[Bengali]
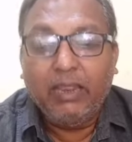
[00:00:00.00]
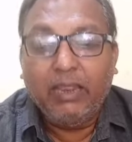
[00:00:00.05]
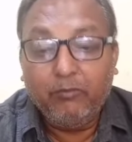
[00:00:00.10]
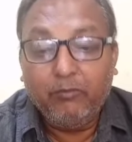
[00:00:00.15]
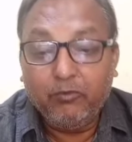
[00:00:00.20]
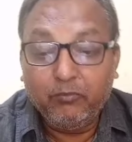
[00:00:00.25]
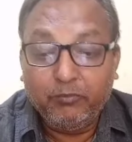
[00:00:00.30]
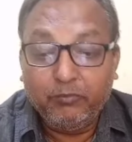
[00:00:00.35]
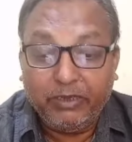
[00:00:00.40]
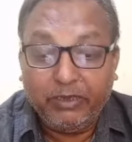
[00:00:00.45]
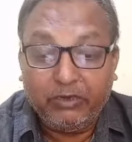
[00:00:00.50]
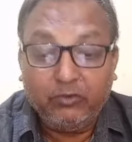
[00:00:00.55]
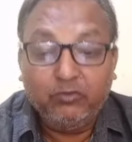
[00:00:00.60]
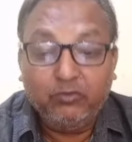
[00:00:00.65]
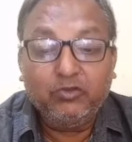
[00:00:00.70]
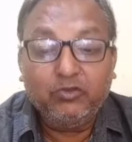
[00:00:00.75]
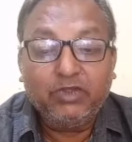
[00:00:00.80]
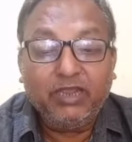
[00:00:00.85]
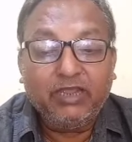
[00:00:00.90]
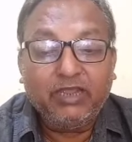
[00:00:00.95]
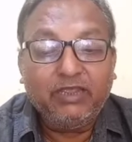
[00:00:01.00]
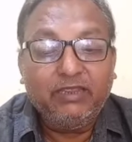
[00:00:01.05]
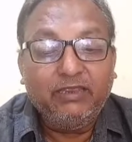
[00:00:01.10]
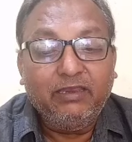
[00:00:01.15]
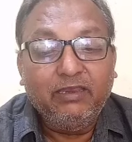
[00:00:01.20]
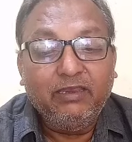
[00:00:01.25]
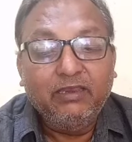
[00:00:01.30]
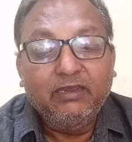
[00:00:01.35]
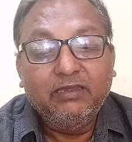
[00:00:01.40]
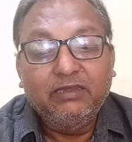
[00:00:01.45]
এবং বেরোনোটাকে
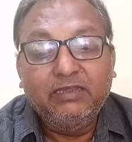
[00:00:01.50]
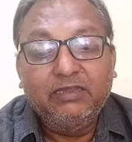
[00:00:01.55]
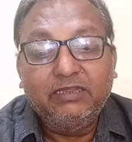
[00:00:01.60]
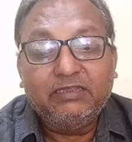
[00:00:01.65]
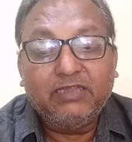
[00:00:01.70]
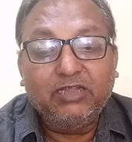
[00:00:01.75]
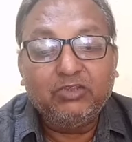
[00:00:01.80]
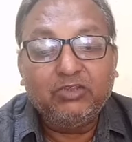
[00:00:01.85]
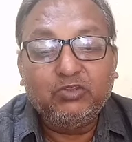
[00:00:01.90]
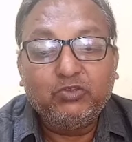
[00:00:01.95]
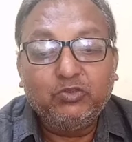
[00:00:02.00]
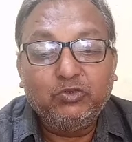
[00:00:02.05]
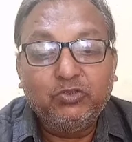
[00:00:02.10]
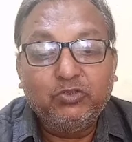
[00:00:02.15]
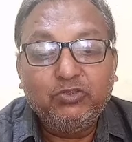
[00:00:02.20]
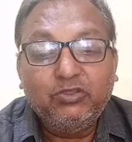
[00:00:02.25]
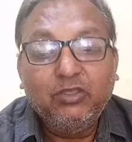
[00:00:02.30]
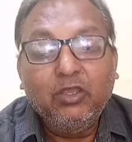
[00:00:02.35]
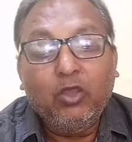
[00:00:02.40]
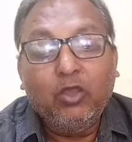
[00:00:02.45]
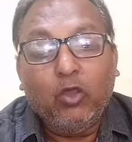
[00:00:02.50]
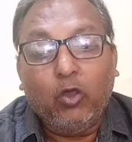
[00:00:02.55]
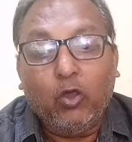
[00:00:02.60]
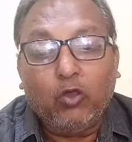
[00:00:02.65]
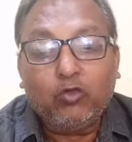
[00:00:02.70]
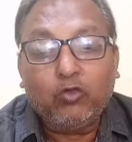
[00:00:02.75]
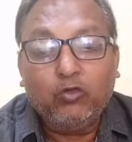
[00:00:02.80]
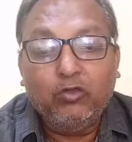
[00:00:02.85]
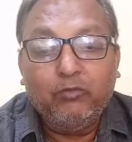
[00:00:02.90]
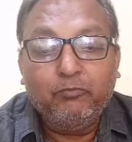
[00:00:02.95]
নিতান্তই
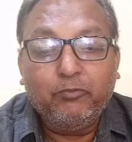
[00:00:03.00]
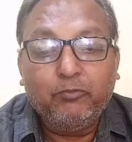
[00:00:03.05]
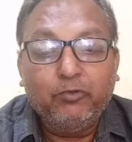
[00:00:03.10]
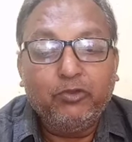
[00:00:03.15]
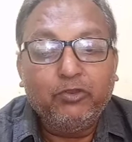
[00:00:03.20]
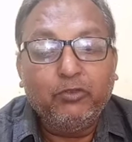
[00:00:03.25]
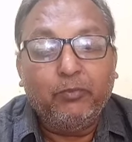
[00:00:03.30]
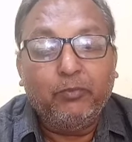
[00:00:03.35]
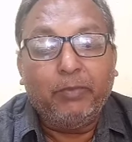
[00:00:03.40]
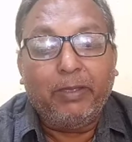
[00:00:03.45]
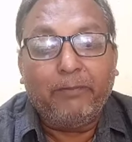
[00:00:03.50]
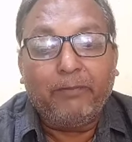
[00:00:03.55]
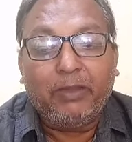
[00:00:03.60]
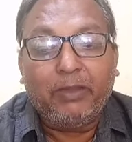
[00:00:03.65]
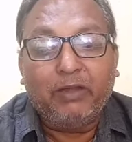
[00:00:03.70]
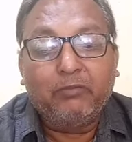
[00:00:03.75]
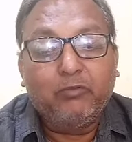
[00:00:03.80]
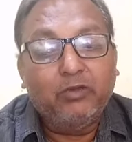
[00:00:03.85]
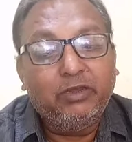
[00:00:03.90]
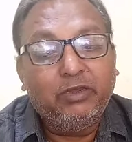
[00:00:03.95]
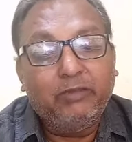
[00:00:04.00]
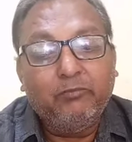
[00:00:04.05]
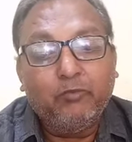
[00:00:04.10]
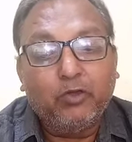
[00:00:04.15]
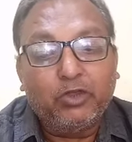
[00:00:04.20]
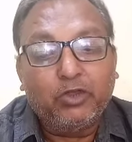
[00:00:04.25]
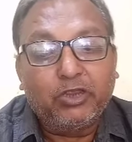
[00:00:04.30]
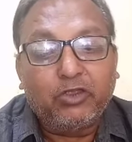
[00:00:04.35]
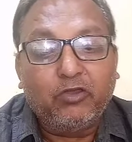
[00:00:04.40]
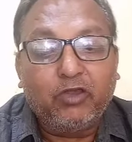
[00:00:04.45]
অকল্পনীয় ব্যাপার বলে
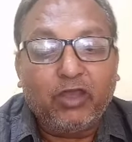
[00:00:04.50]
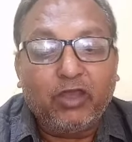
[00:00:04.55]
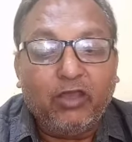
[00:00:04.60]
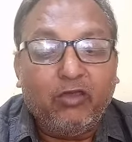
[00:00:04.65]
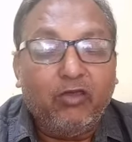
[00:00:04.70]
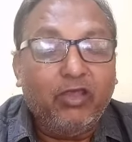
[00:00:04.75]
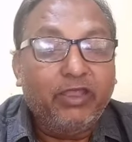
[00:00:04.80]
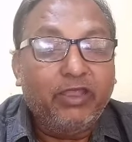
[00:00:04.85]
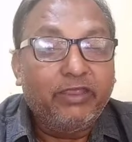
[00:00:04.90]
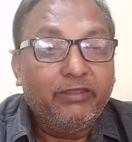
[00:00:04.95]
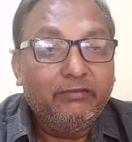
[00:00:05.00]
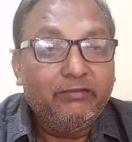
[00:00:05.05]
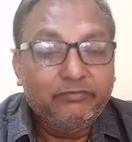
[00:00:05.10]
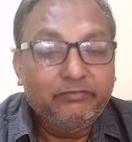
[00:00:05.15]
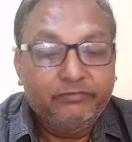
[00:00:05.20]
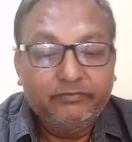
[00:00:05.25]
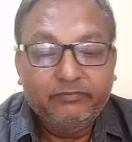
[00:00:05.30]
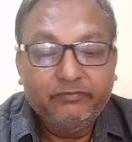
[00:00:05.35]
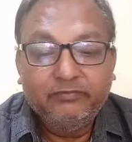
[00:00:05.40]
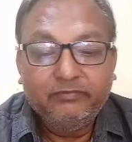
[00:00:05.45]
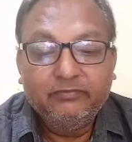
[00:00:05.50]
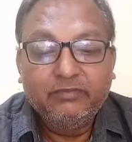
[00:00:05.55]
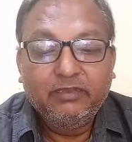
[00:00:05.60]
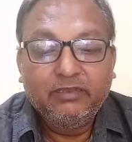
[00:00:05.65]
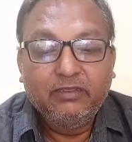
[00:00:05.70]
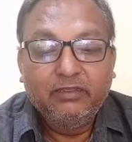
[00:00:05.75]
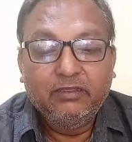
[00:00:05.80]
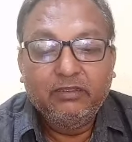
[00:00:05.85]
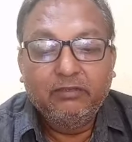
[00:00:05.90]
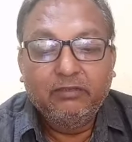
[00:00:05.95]
মনে করা হয়
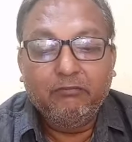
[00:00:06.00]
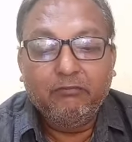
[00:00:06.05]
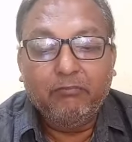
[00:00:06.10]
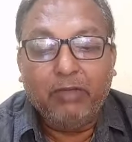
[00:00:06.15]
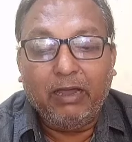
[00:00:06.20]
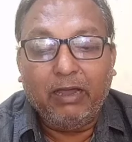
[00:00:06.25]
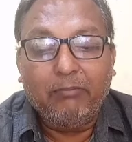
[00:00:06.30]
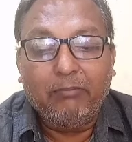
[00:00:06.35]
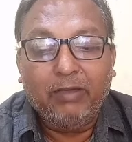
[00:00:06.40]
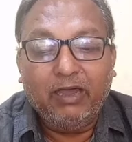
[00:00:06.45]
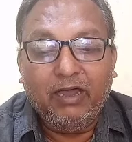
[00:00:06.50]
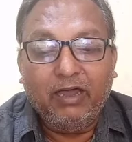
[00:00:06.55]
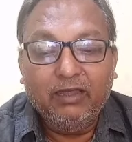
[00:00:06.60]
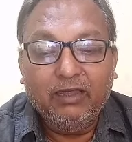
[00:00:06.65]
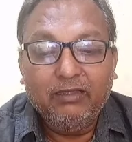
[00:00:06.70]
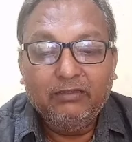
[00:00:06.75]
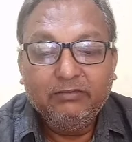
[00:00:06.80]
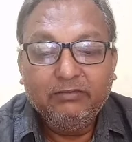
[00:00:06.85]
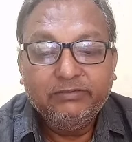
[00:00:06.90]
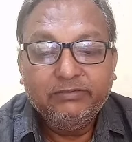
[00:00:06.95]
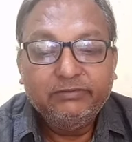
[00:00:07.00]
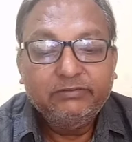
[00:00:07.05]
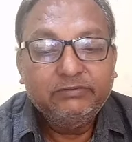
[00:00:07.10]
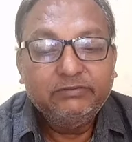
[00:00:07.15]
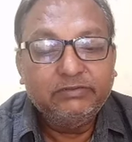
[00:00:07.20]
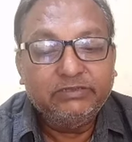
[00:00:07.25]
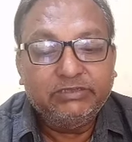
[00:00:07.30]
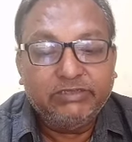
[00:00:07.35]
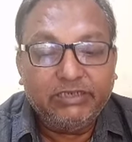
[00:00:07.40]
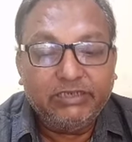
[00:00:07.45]
বাবা
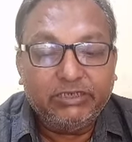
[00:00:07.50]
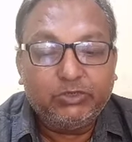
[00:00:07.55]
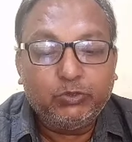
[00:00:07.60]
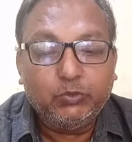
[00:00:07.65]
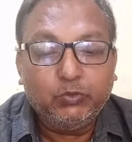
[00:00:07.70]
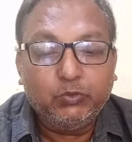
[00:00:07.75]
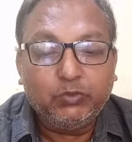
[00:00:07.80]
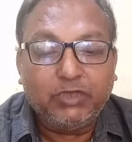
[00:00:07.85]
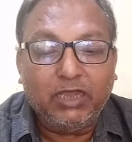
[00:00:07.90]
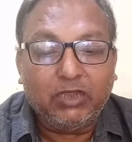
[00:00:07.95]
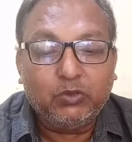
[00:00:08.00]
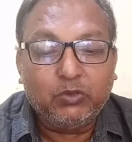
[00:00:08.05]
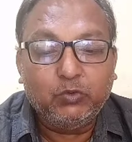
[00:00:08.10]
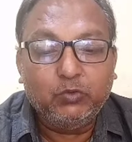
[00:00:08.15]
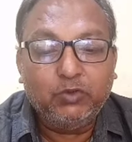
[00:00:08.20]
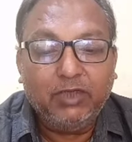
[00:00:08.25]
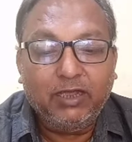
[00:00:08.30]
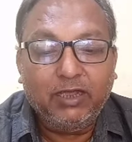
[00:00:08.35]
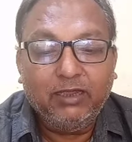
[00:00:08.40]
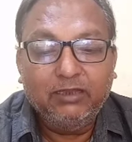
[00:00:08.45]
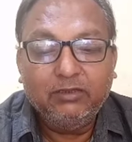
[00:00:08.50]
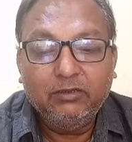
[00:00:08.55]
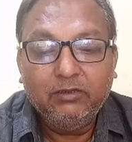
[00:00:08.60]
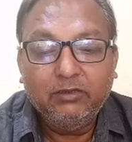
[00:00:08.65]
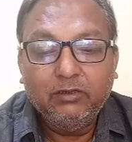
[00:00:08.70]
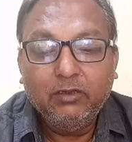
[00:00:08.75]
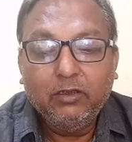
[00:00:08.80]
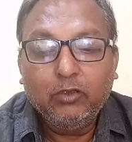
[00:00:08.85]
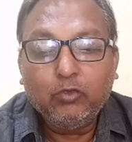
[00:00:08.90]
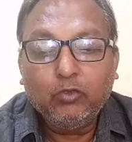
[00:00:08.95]
জেঠু কাকুরা
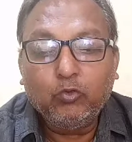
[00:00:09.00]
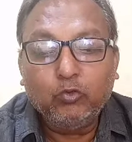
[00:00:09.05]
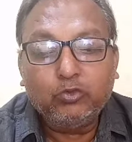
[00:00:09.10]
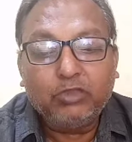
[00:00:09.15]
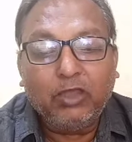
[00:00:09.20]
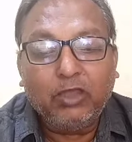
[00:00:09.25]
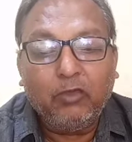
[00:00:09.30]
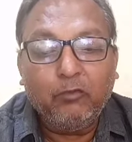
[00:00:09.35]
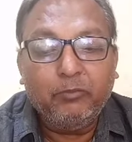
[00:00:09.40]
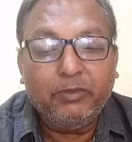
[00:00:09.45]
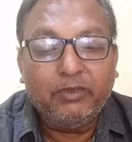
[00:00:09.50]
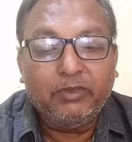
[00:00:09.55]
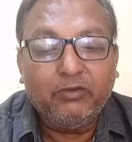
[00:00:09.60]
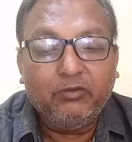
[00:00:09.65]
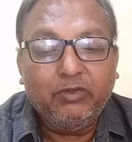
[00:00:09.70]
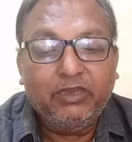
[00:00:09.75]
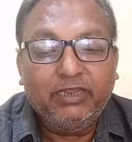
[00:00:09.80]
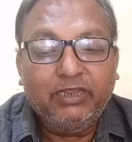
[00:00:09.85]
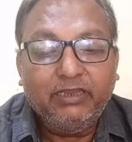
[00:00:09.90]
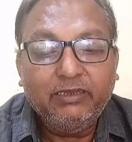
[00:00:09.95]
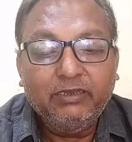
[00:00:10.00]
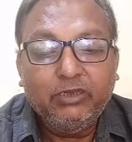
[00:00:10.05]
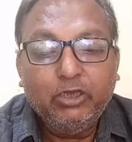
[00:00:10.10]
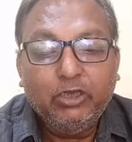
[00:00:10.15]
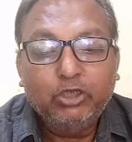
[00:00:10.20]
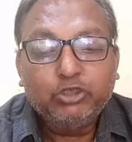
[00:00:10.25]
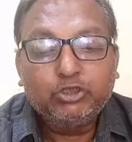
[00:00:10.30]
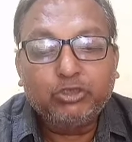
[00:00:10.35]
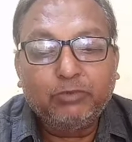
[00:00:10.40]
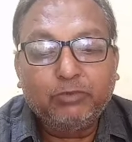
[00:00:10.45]
কোথাও বেরোলে
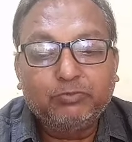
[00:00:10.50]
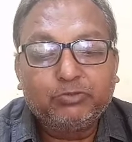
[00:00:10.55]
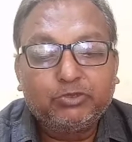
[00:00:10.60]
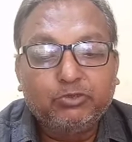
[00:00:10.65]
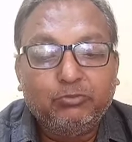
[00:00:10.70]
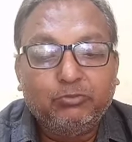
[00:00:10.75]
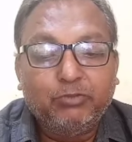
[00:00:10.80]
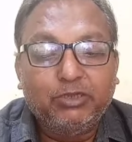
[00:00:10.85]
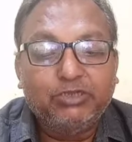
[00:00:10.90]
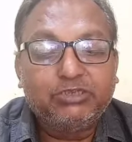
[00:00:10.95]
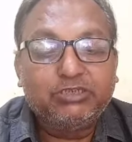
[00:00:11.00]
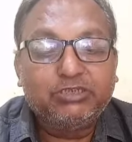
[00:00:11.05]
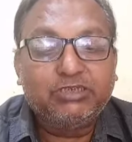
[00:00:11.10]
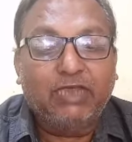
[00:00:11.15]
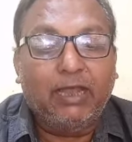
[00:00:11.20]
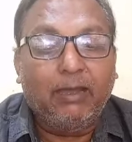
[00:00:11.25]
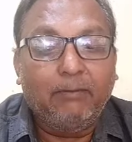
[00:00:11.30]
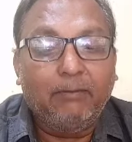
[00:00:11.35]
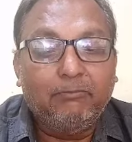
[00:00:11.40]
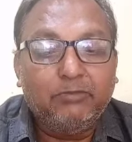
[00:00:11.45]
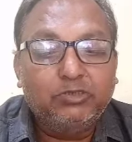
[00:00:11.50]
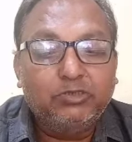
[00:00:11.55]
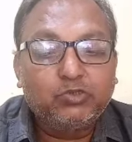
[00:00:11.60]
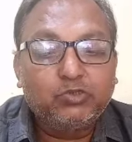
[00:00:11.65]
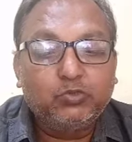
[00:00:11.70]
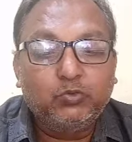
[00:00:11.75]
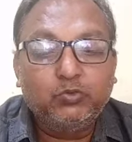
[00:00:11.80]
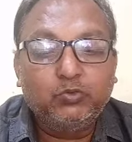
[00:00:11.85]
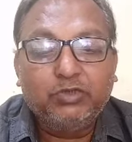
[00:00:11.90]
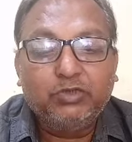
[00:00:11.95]
সবসময় চা
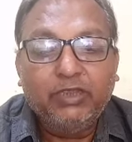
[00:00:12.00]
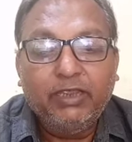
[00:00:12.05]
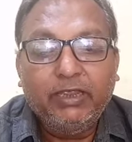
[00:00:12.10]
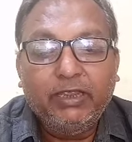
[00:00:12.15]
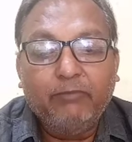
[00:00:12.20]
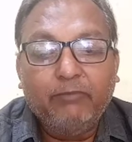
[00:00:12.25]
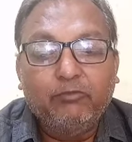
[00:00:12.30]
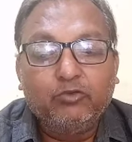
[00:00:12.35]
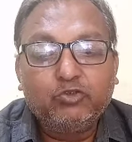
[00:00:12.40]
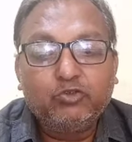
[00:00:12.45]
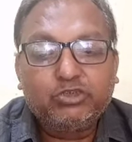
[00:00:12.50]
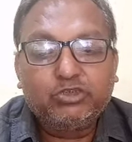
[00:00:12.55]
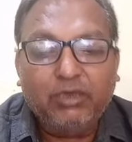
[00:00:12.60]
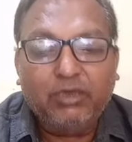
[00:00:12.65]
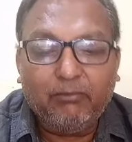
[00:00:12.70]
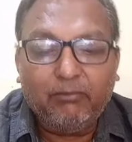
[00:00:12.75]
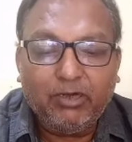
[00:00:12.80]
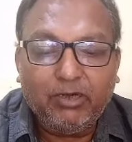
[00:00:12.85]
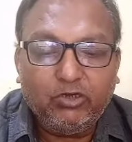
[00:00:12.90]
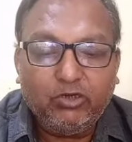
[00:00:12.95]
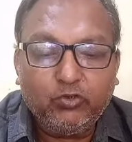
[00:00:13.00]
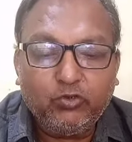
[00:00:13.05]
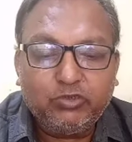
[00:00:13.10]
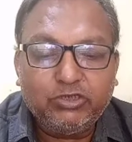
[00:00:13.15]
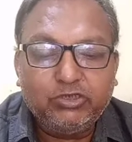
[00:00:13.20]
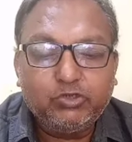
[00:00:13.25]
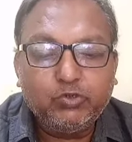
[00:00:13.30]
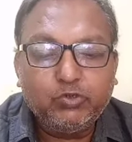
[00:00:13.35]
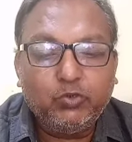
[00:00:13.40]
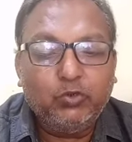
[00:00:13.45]
বিস্কুট এবং সামান্য
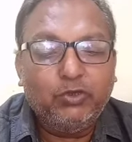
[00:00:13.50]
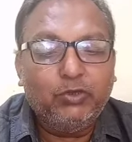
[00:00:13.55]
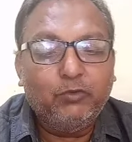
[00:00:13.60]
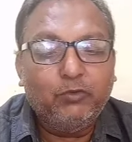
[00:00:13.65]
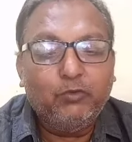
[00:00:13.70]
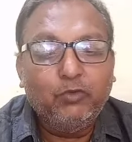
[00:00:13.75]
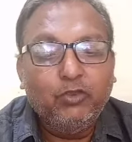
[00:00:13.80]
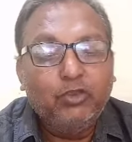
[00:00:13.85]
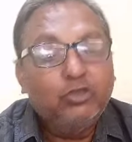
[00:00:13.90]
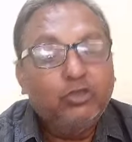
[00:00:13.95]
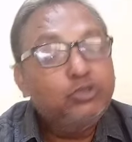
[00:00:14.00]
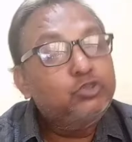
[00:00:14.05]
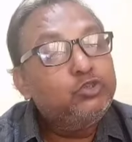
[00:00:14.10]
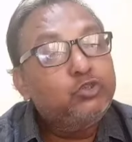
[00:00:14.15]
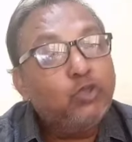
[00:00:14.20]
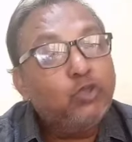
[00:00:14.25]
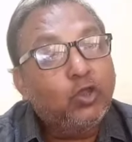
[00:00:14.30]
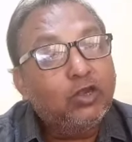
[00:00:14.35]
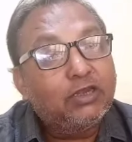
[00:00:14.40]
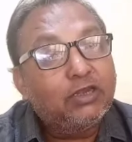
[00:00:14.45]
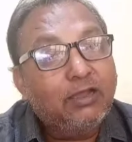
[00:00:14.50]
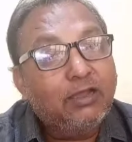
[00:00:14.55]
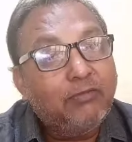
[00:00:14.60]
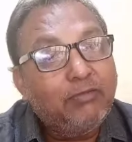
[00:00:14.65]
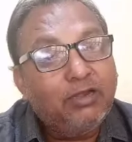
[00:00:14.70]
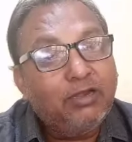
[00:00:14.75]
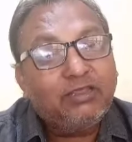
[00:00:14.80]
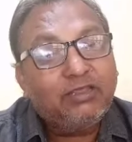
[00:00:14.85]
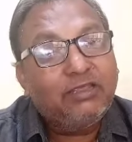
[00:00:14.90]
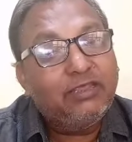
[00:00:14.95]
কিছু হলেও
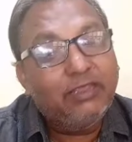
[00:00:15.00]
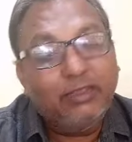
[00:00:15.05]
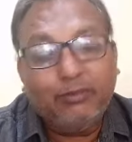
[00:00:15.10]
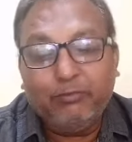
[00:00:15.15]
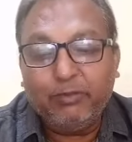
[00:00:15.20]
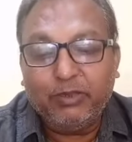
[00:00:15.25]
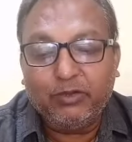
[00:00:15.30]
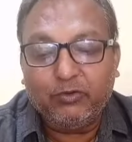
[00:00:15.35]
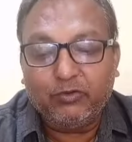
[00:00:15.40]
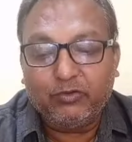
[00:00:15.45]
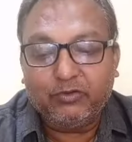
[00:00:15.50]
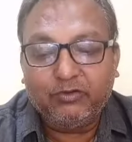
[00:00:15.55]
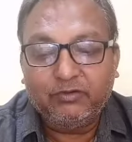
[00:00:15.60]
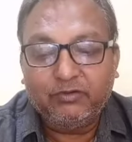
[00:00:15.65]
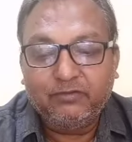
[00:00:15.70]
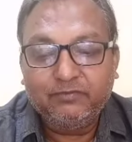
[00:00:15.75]
জলখাবার খেয়ে বেরোন